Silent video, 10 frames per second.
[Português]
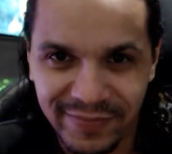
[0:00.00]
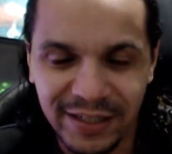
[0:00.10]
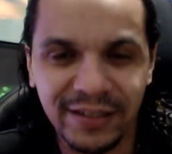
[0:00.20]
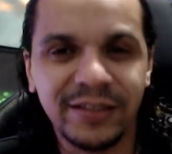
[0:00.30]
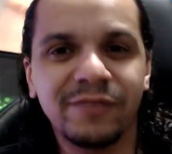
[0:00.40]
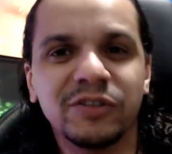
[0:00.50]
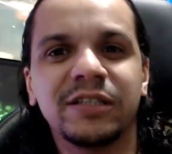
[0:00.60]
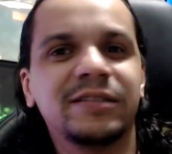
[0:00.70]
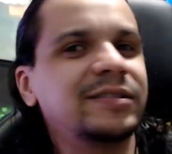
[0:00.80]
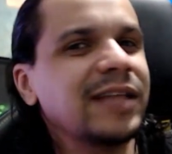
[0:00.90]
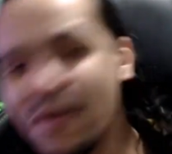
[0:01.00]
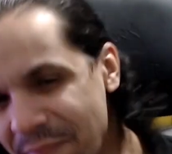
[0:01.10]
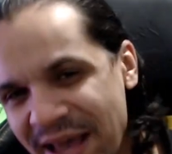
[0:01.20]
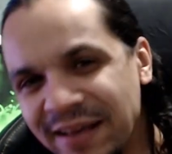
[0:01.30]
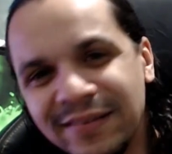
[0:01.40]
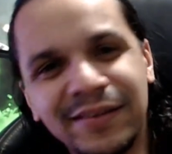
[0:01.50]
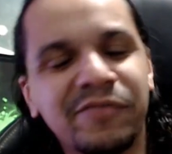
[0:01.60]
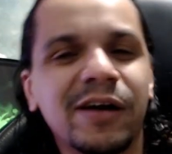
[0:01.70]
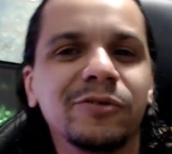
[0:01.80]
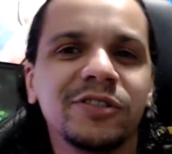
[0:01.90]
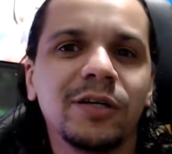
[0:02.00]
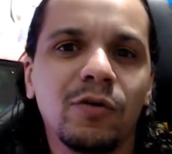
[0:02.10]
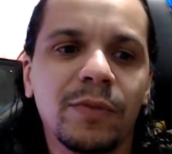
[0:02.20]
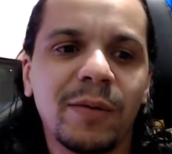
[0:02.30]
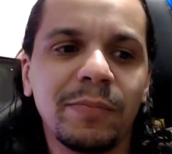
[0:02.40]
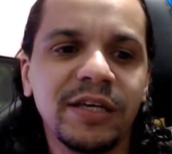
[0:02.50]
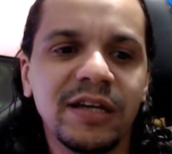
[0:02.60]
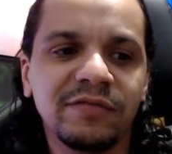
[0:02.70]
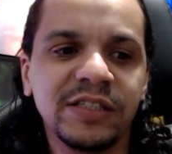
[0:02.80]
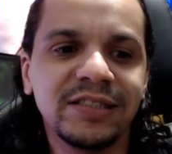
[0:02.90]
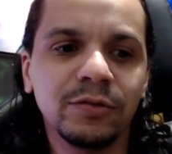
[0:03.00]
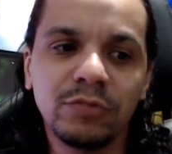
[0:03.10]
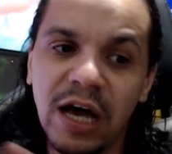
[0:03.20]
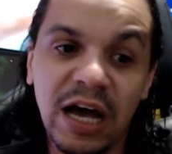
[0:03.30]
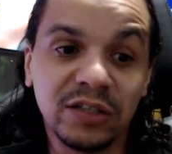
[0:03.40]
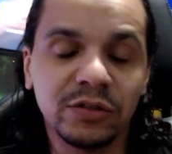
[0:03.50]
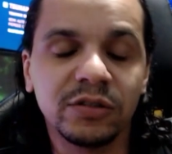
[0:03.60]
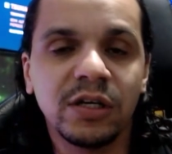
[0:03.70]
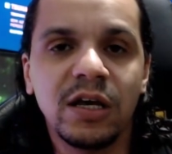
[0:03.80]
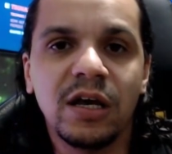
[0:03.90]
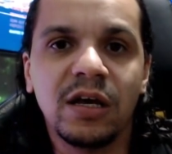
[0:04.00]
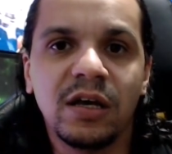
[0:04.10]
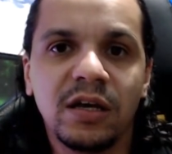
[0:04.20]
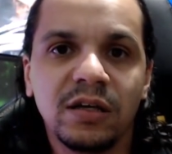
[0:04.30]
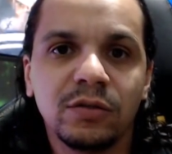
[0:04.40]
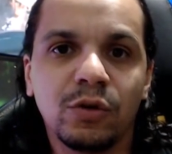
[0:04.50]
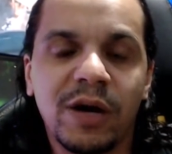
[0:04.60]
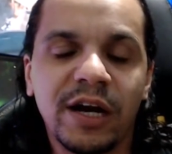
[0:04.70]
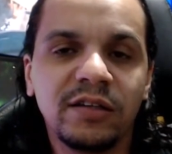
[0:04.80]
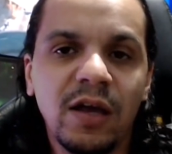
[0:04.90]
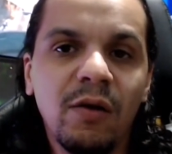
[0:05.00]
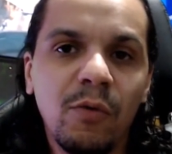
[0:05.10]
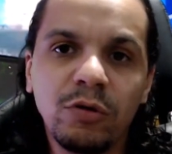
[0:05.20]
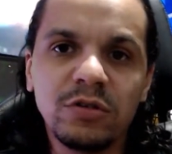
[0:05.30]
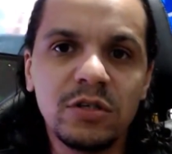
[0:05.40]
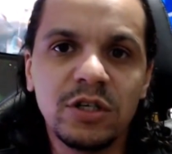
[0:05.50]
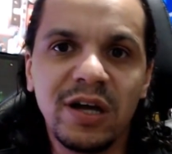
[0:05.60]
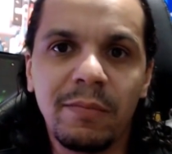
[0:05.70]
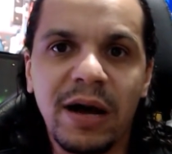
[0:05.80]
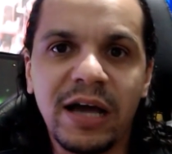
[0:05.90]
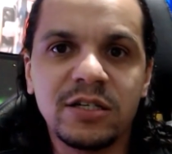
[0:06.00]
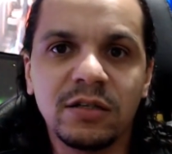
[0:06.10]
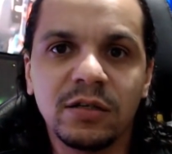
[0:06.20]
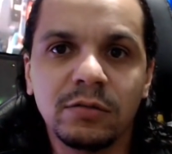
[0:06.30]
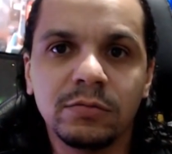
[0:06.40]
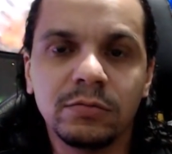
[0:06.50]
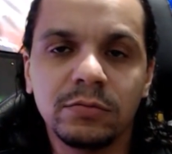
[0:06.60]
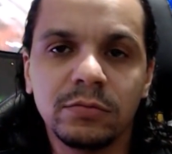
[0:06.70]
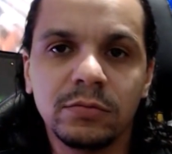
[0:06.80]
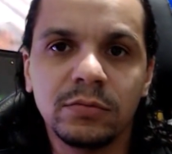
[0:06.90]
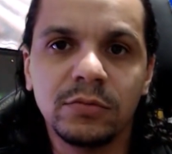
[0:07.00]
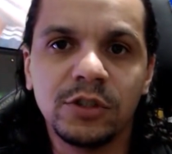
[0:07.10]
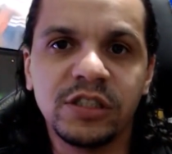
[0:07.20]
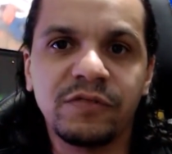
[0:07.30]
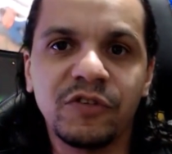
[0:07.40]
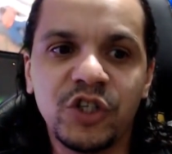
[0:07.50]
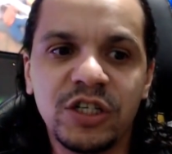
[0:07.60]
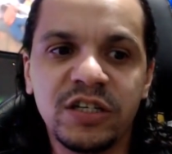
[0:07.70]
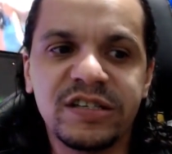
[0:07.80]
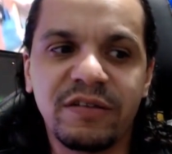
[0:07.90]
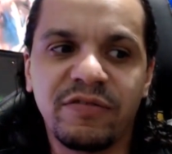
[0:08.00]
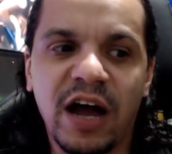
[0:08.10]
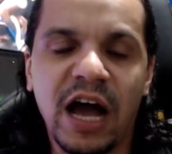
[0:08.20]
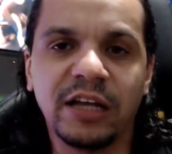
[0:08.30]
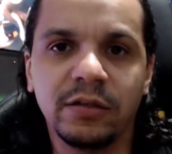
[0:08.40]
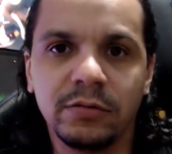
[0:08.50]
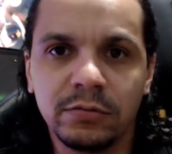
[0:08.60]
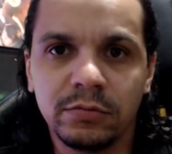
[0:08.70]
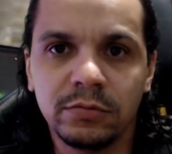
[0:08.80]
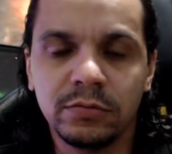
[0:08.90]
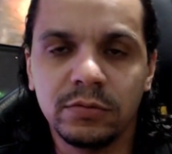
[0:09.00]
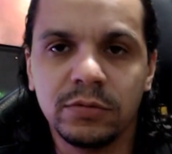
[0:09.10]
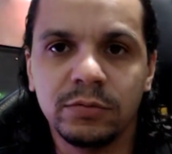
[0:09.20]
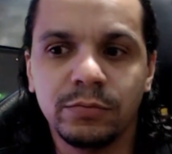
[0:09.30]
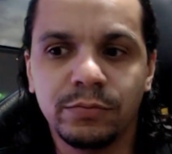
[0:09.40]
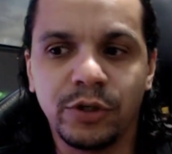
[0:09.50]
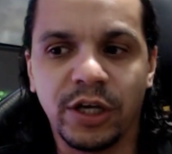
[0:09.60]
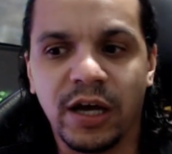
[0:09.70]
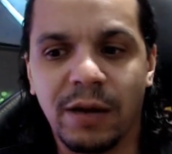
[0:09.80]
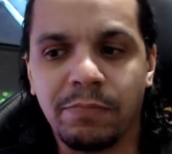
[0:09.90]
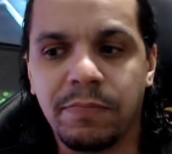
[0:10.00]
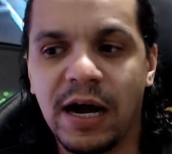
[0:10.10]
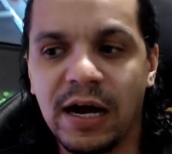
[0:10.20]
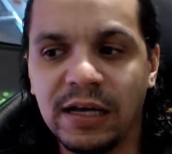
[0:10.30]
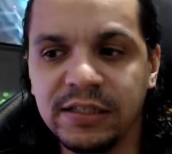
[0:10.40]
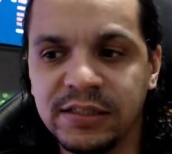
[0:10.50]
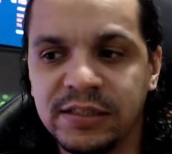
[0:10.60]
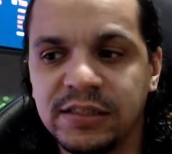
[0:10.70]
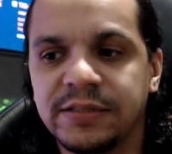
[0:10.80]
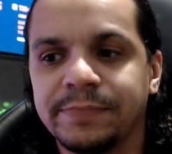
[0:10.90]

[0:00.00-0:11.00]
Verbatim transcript: Então você também não vai conseguir comprar uma Big Navi segundo a Asus. Tomara que tenha um monte de gigabyte então. XFX, Safari. Porque rapaz,